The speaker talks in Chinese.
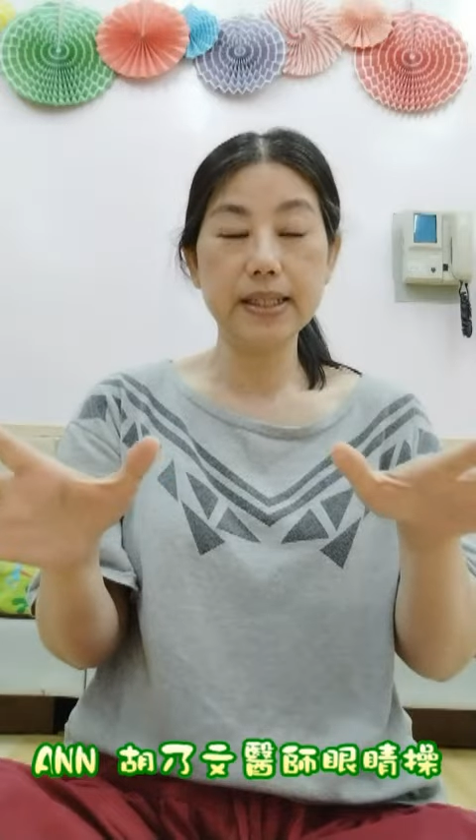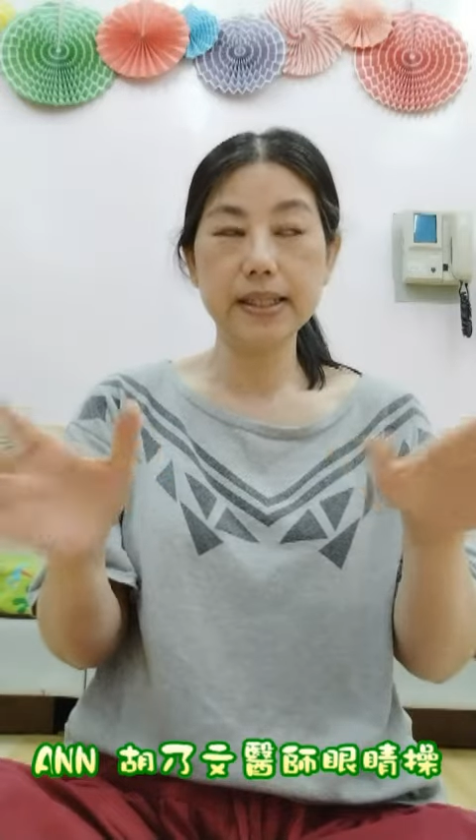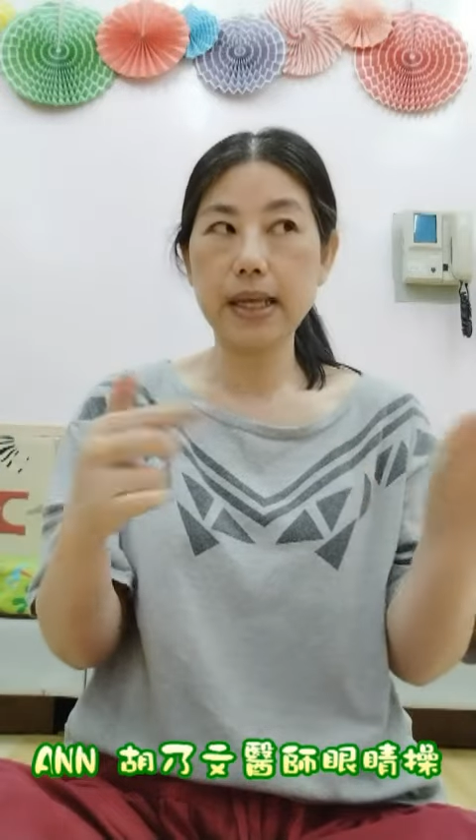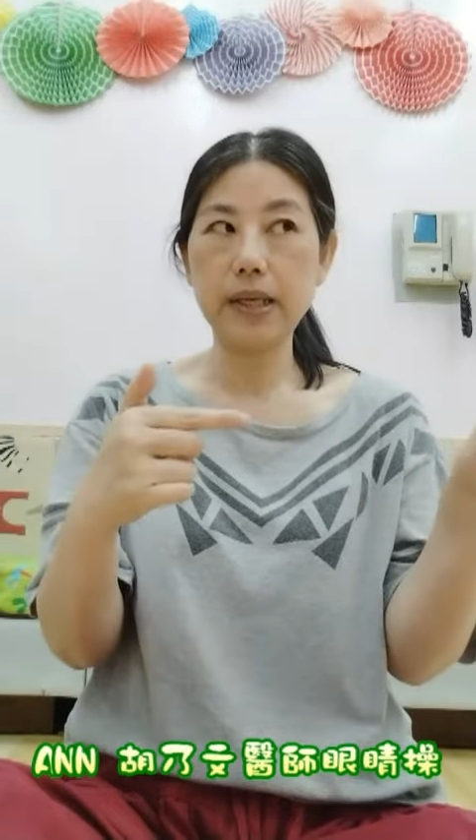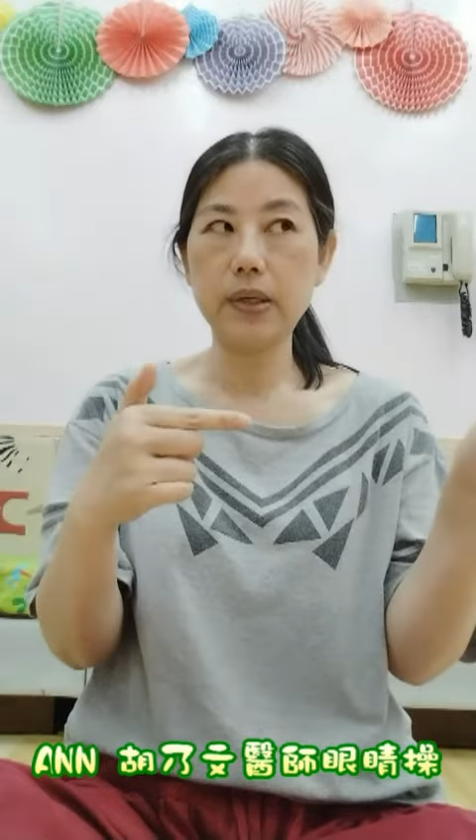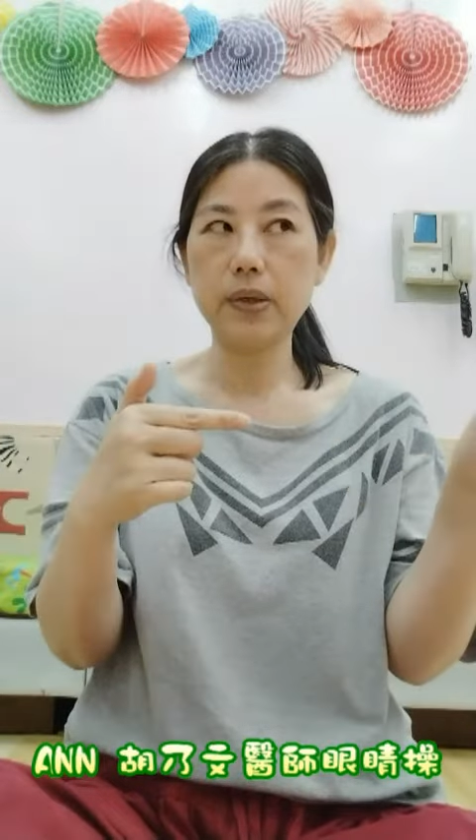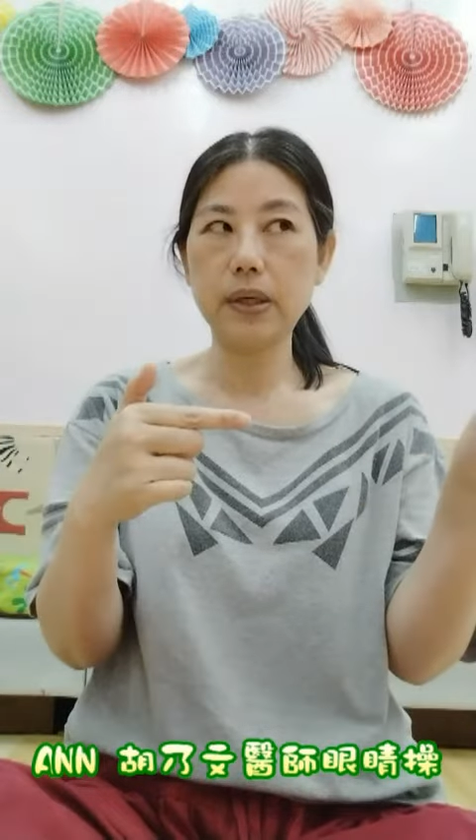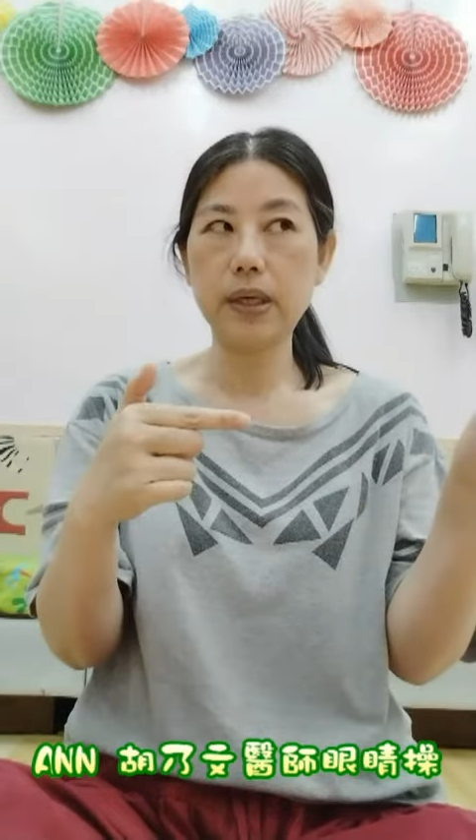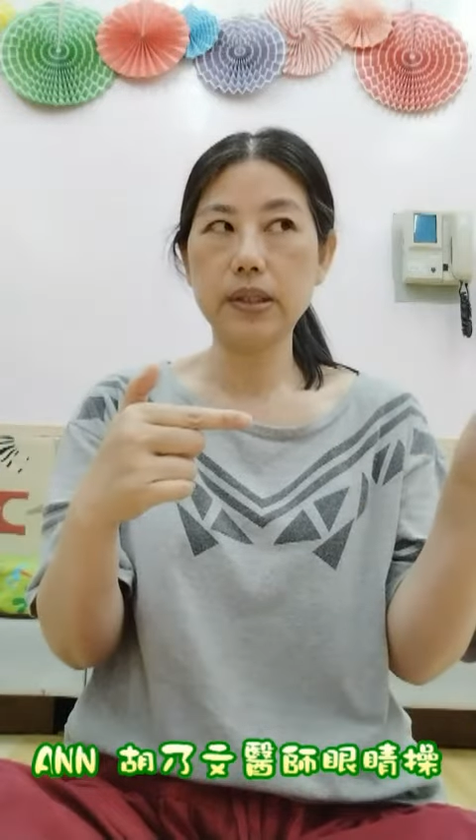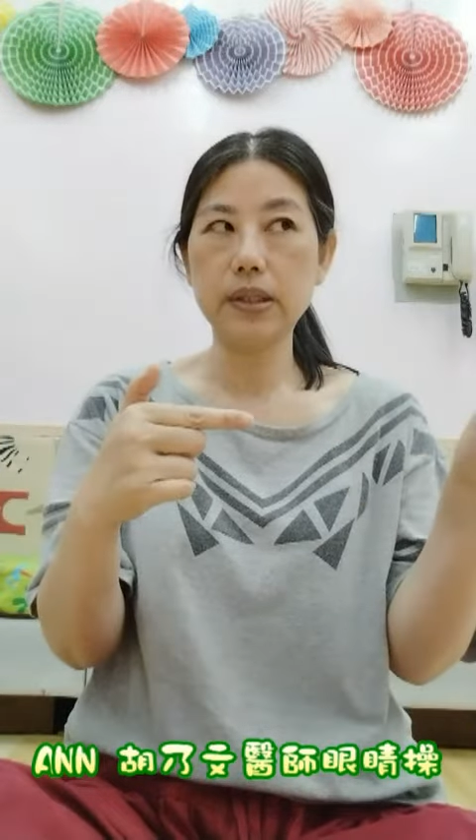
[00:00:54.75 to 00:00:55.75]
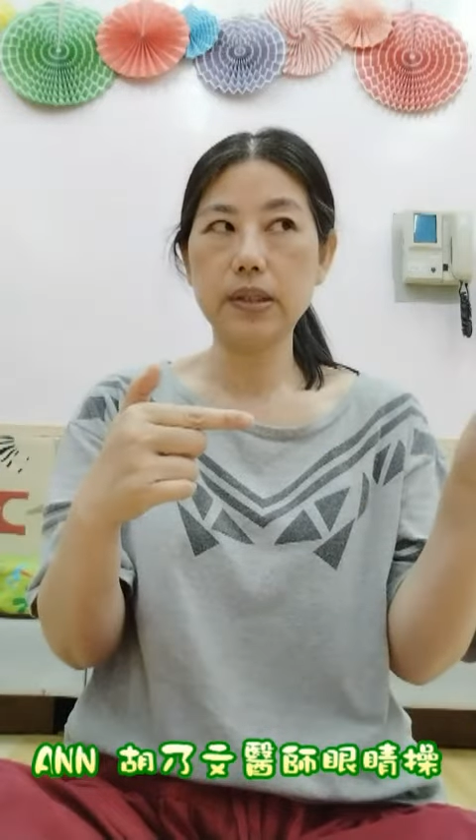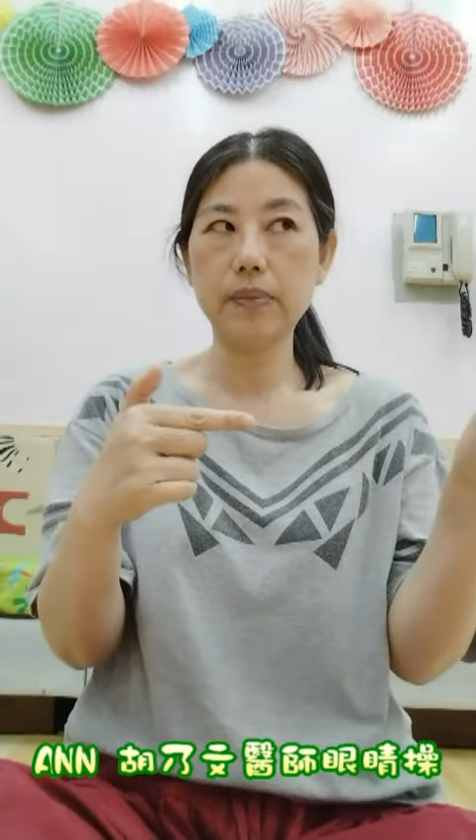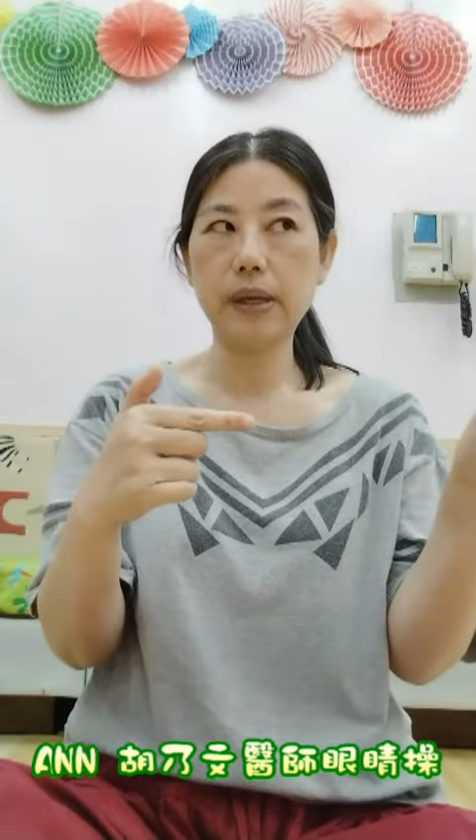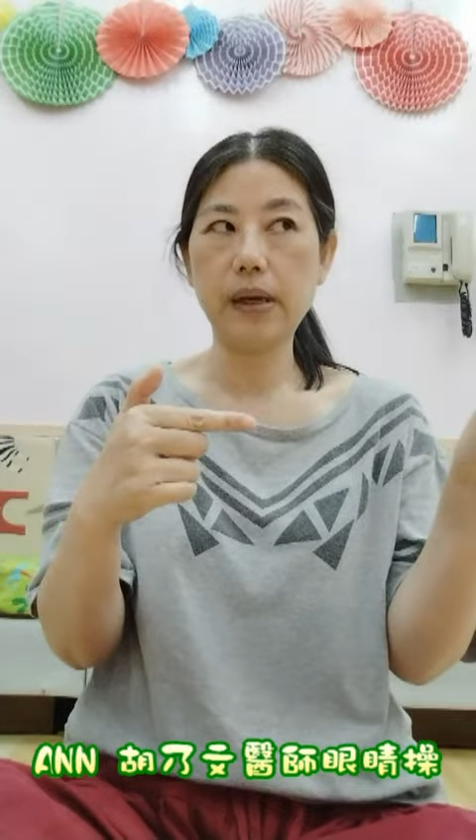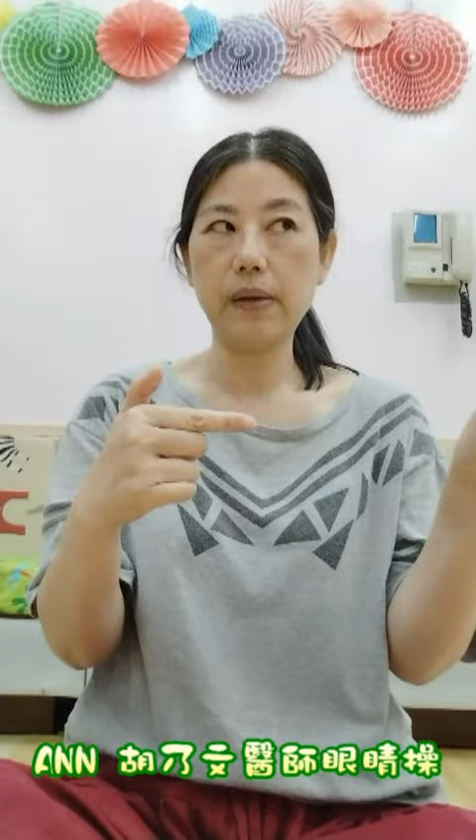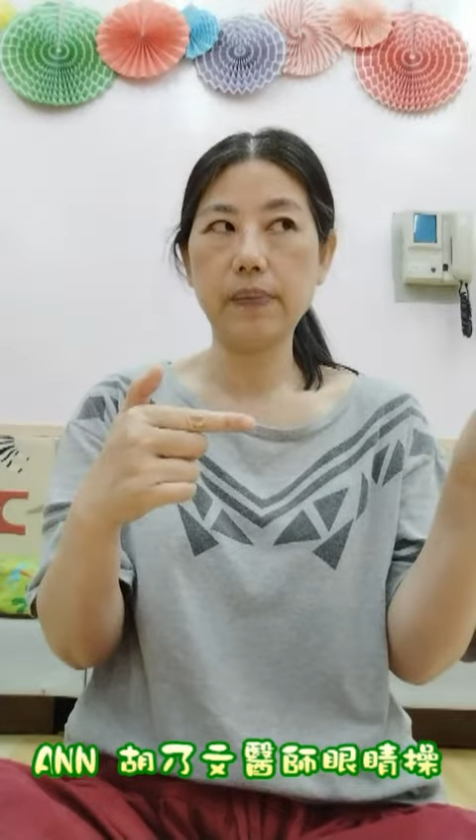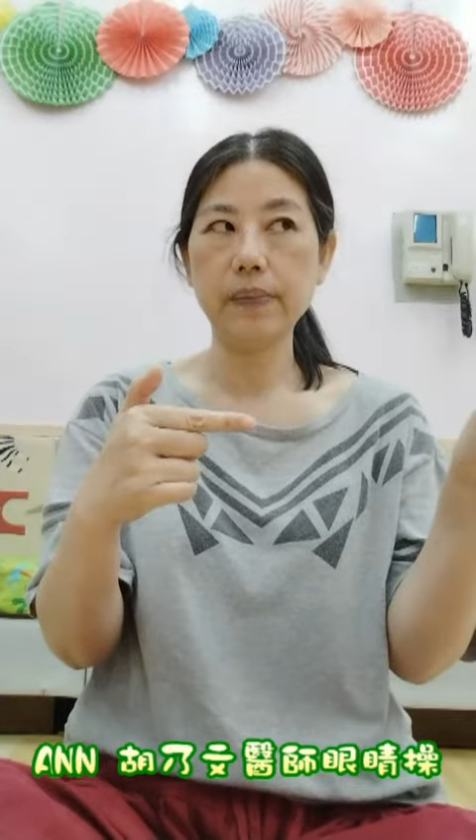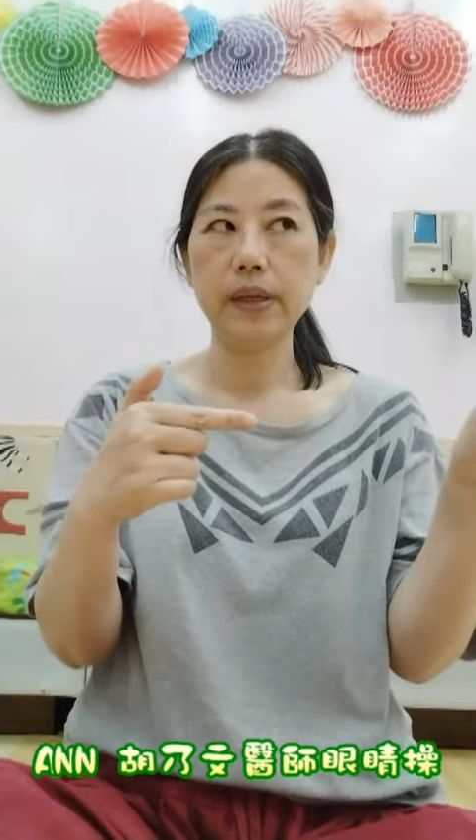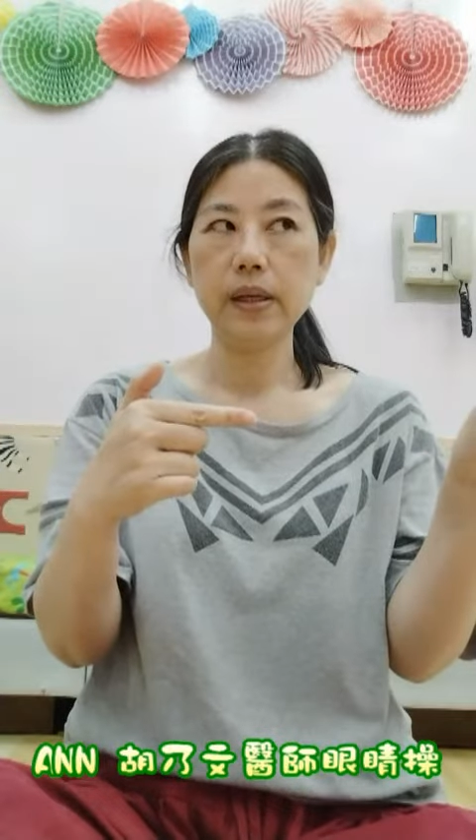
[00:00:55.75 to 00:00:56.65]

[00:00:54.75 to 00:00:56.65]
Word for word: 向右看十秒，